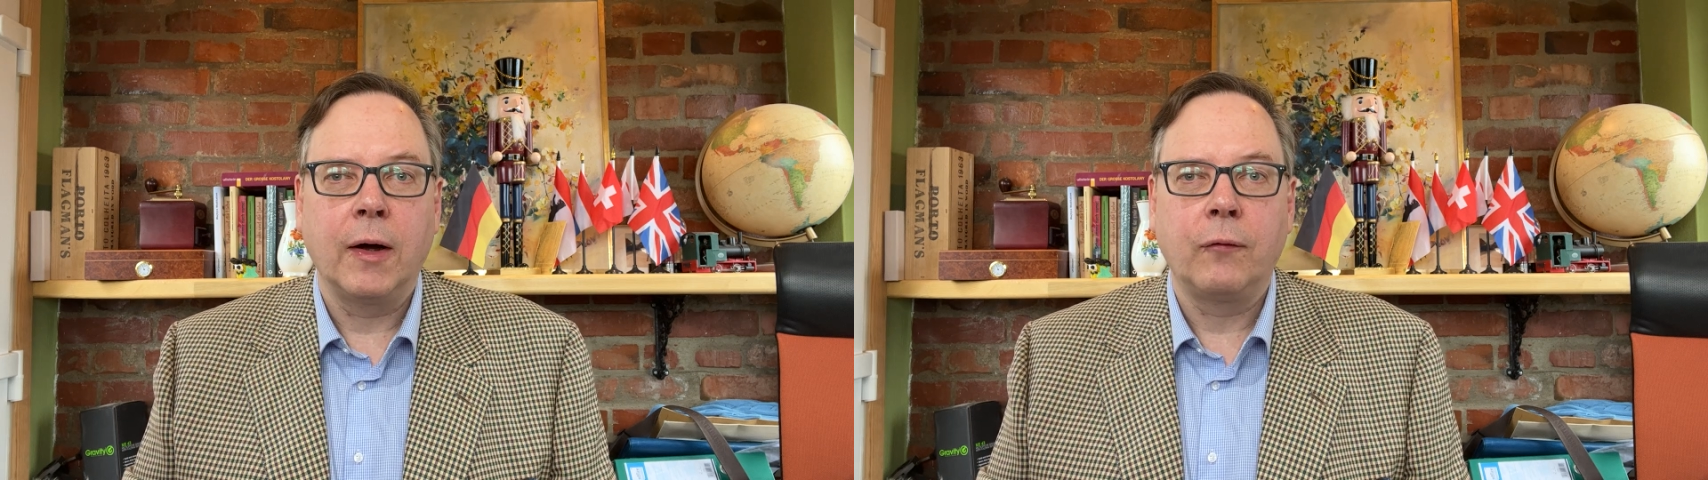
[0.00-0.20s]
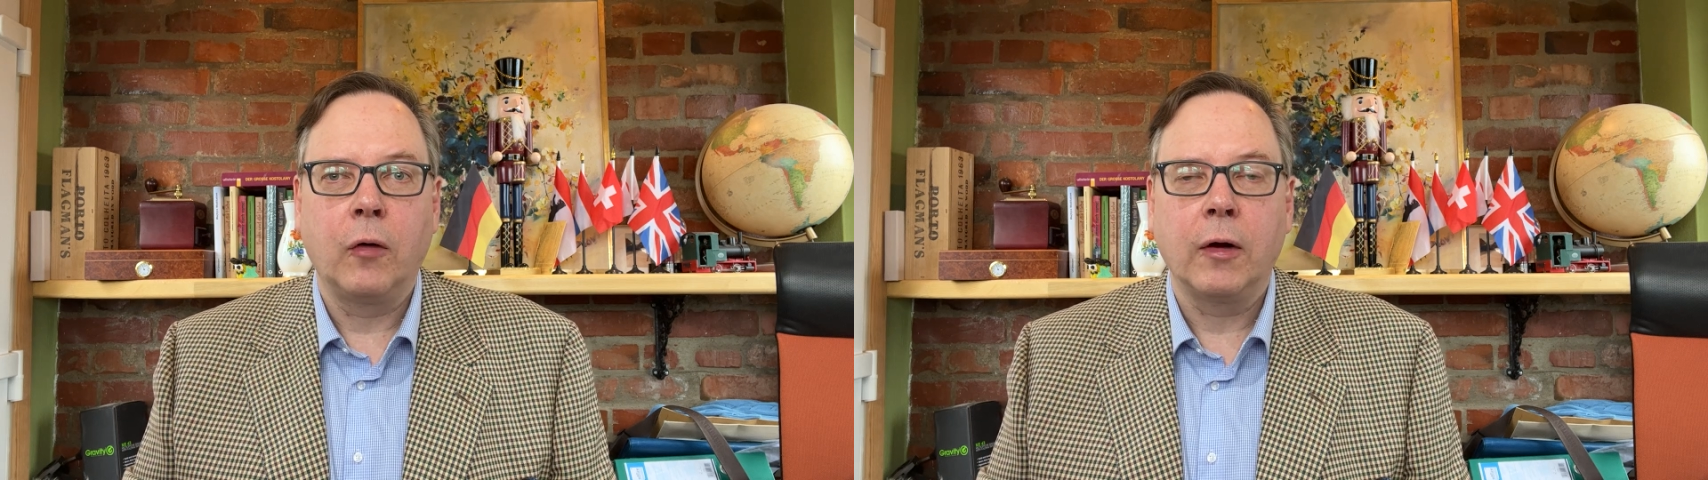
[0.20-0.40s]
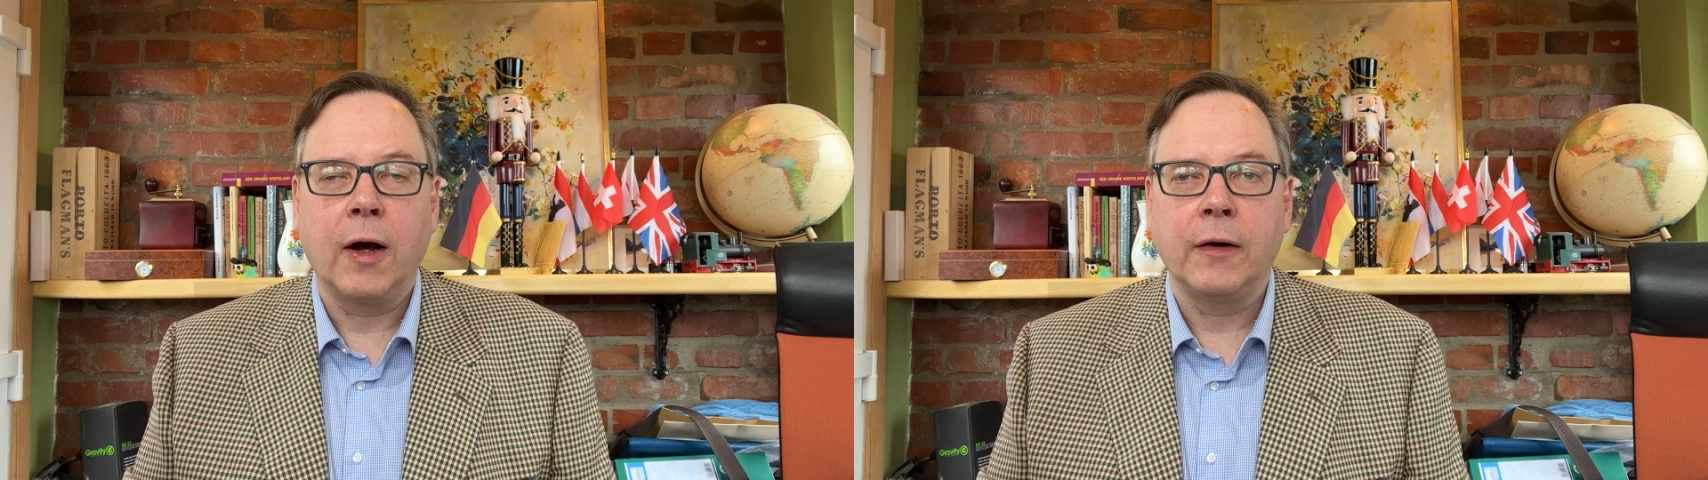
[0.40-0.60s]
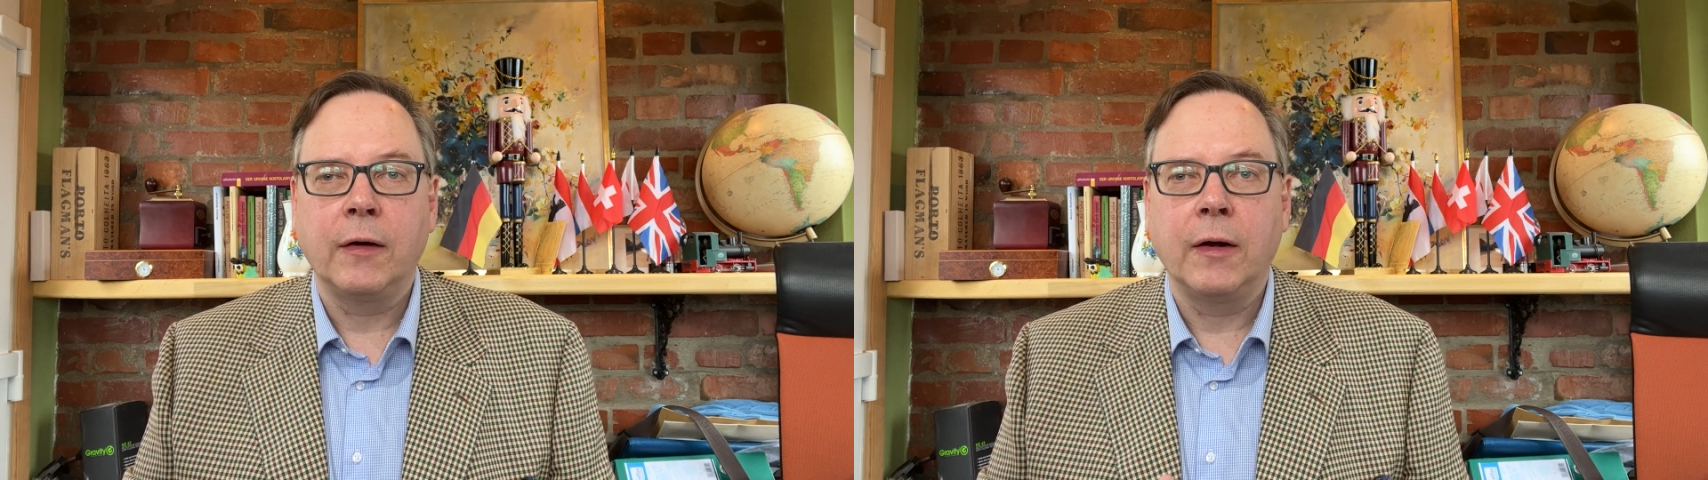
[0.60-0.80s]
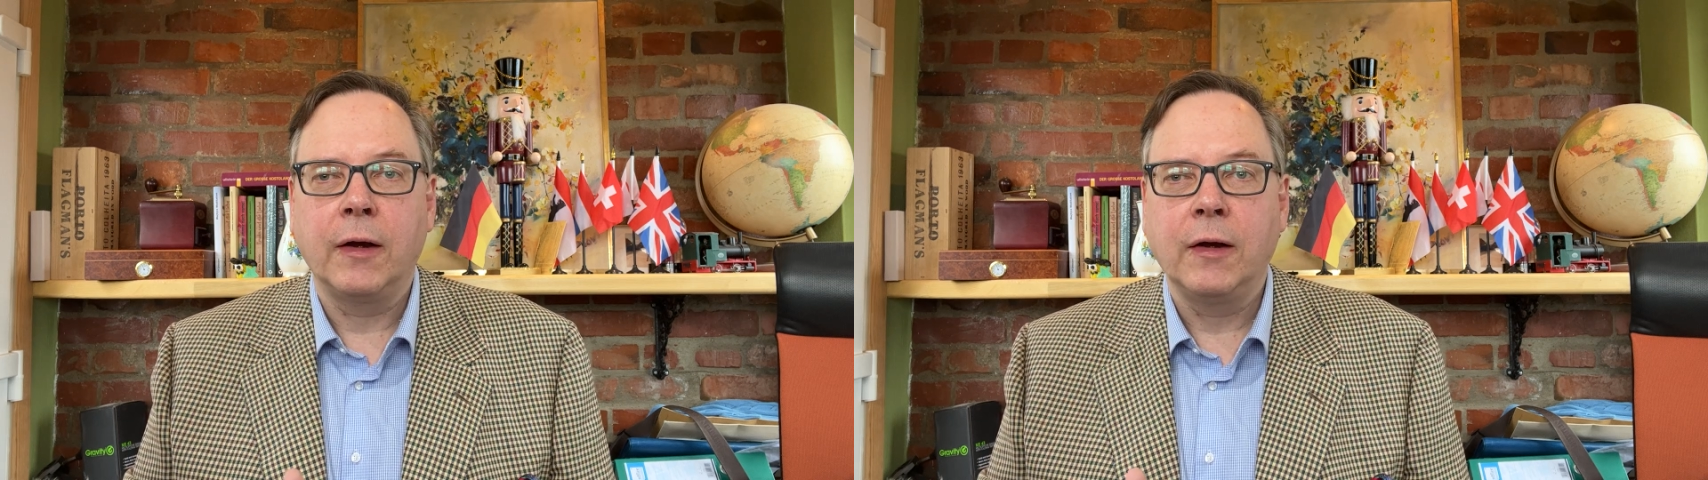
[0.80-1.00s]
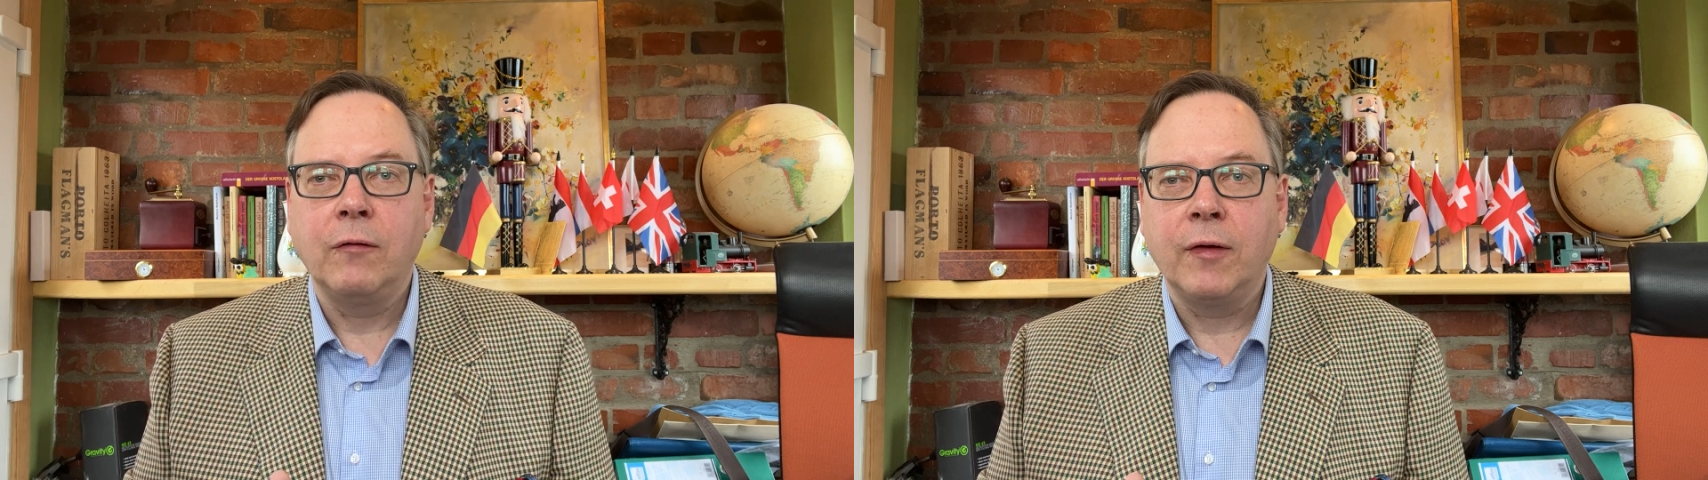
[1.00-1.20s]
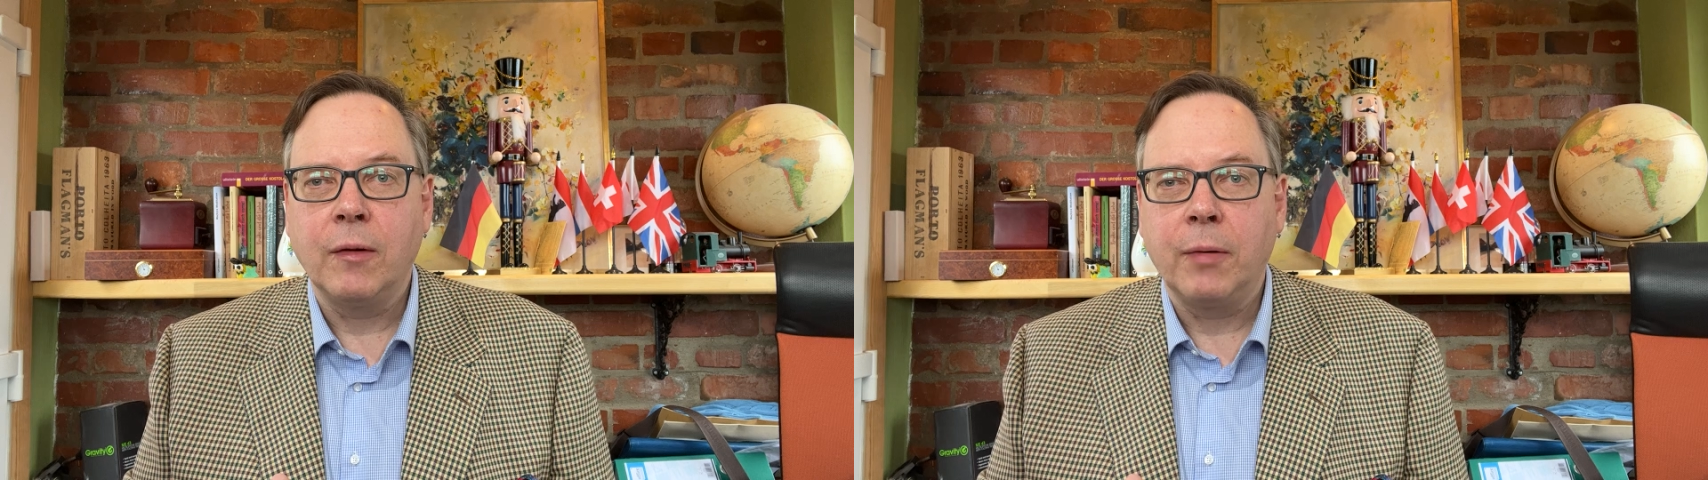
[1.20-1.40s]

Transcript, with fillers: erfolgreichen Energiewende